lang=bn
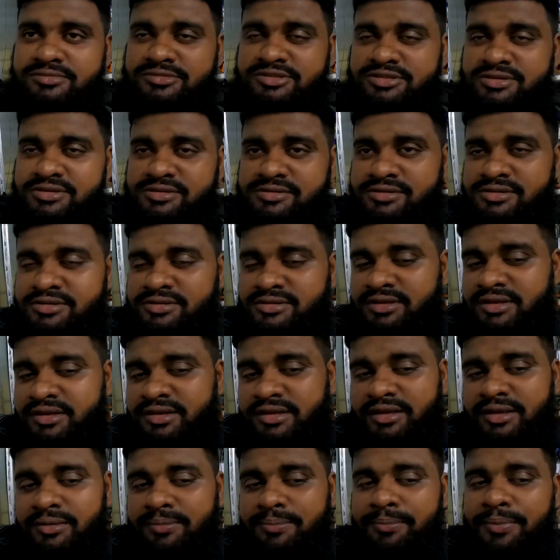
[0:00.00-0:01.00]
সেই
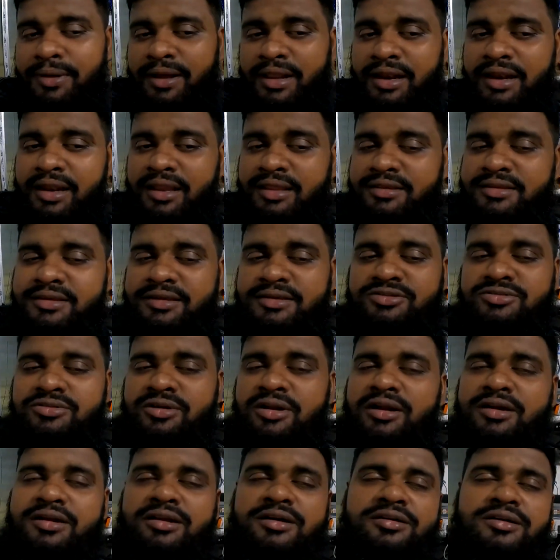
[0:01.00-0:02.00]
সিজনকে পাল্লা দিয়ে
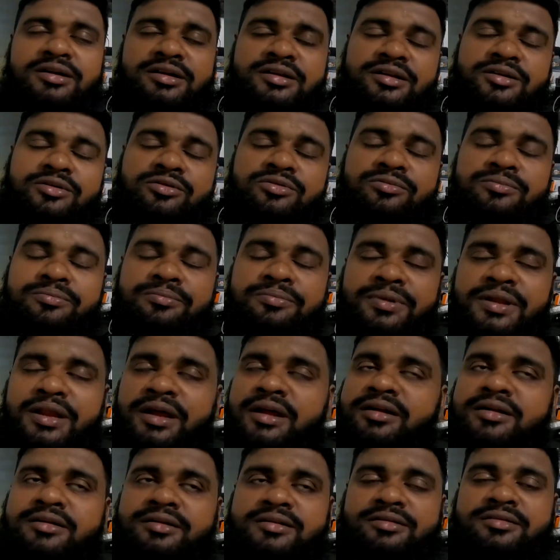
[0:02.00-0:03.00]
চলাটা একটা খুব
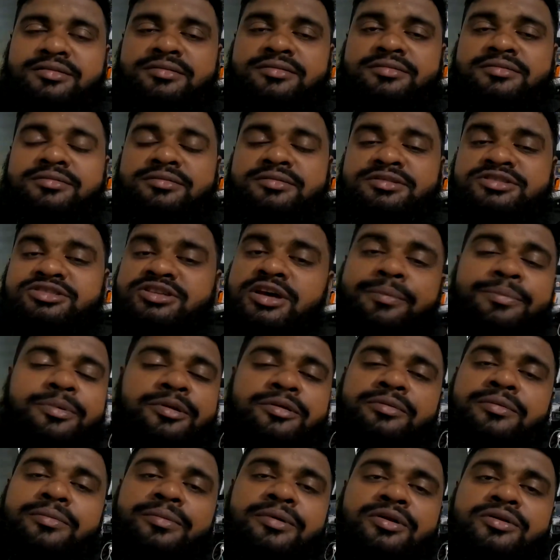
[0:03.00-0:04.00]
বিরাট
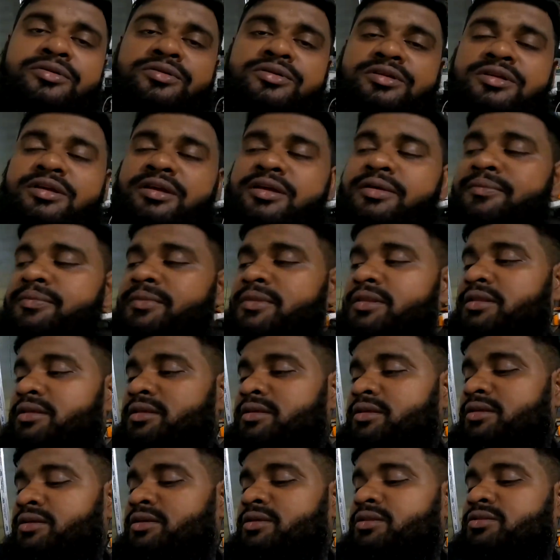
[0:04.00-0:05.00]
চাপের ব্যাপার হয়ে যায়
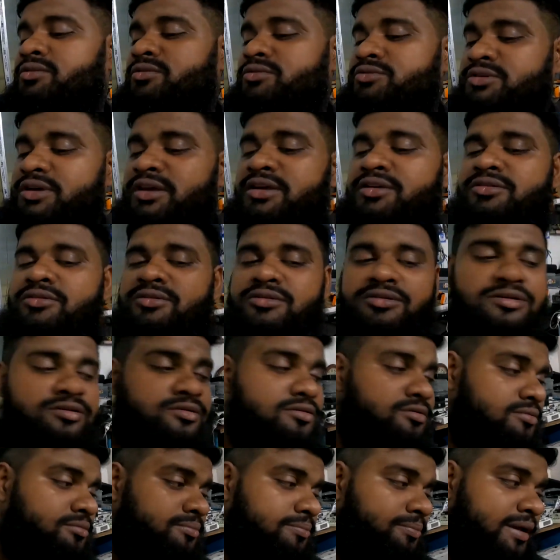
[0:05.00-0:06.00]
তো যাই হোক
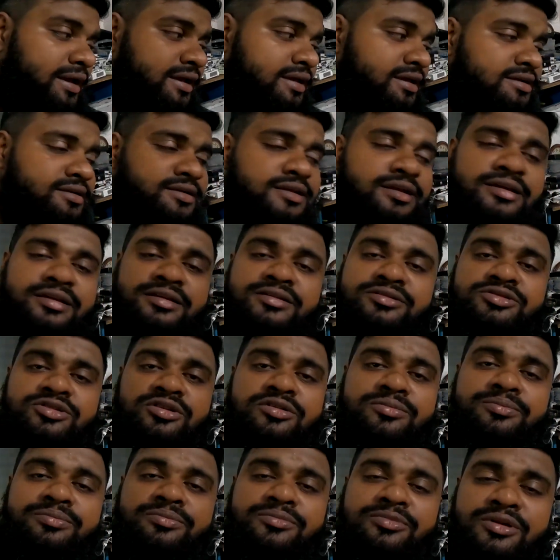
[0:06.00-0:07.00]
প্যাকিং ট্যাকিং
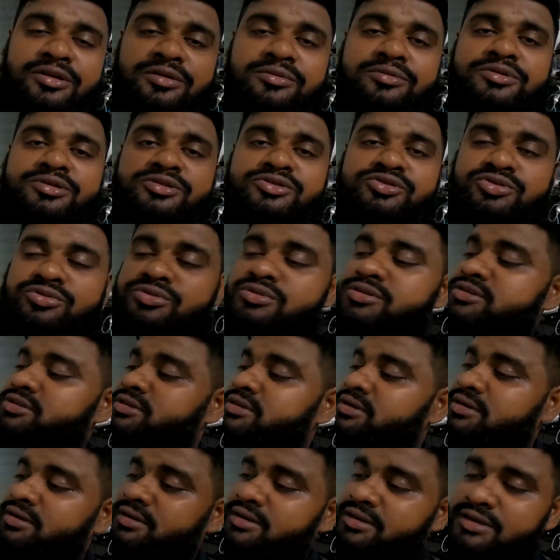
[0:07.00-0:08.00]
সব মোটামুটি
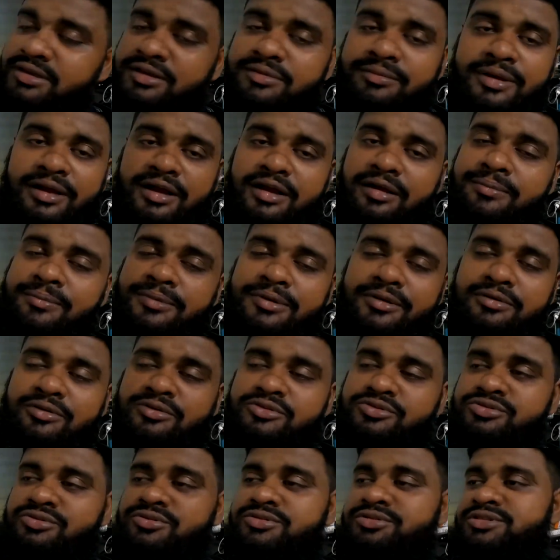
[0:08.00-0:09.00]
চলছে এদিকে ব্যাকআপ
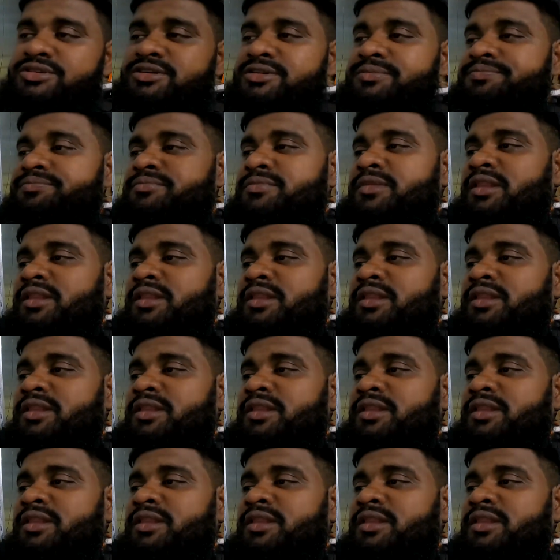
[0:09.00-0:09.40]
নেওয়াও চলছে